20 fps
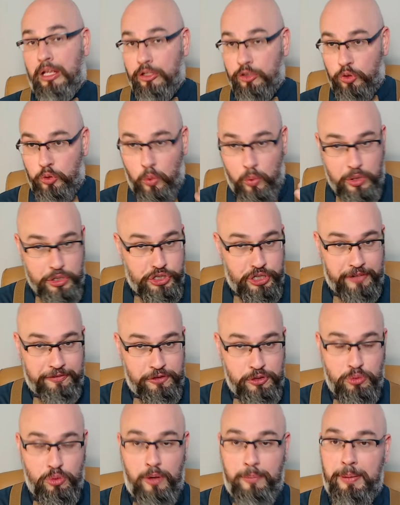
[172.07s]
Тоже
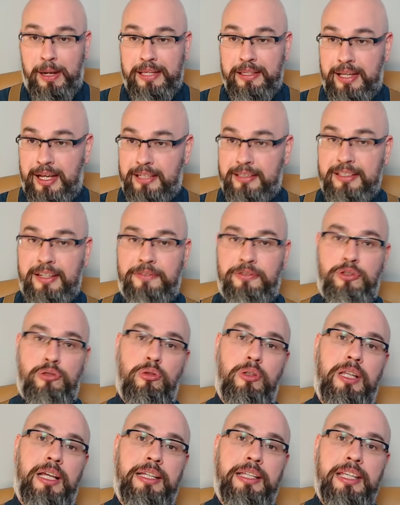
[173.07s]
все понятно,
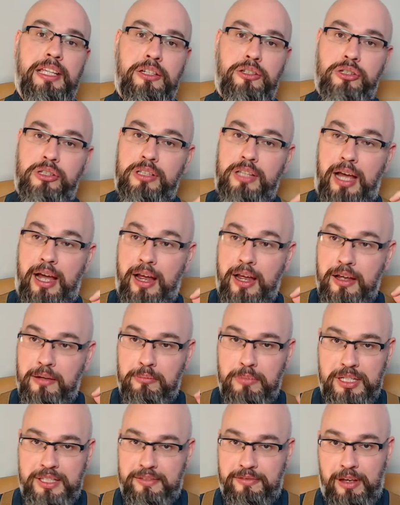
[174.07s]
все логично.
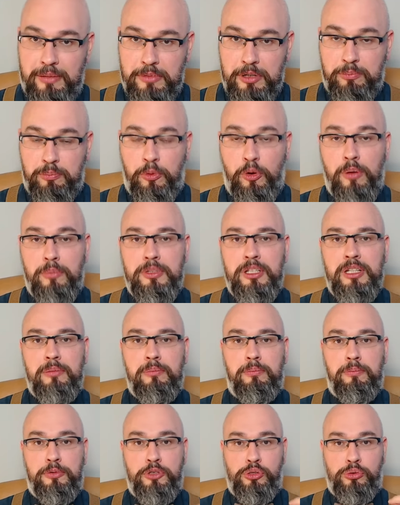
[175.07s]
Мы с вами
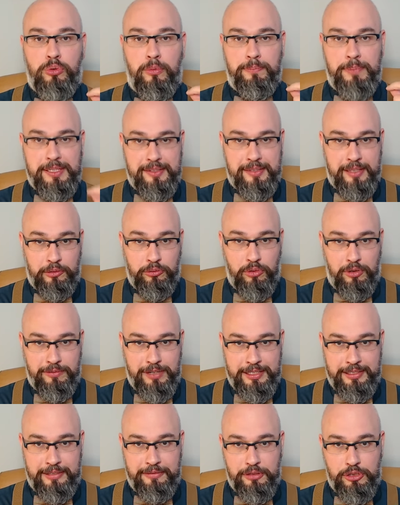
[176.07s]
помним, что
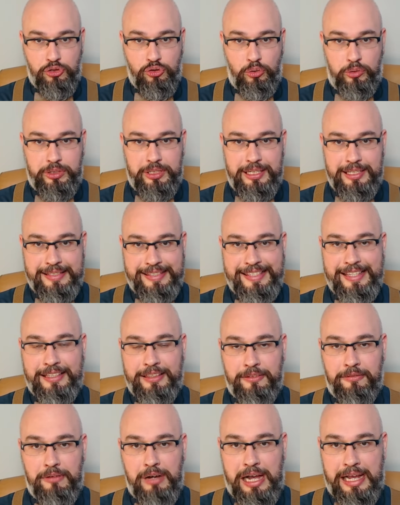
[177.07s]
постанова
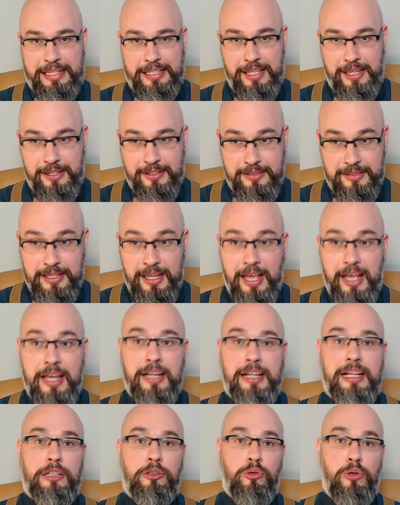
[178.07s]
932 есть,
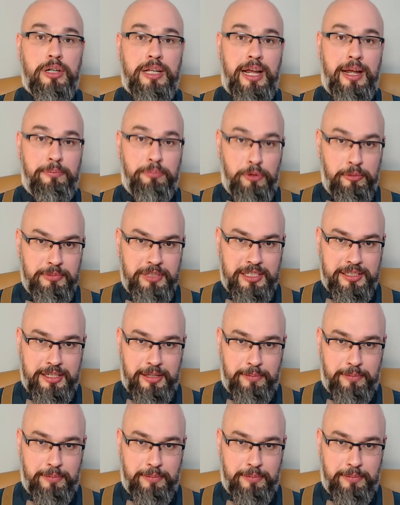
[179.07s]
которая, помните,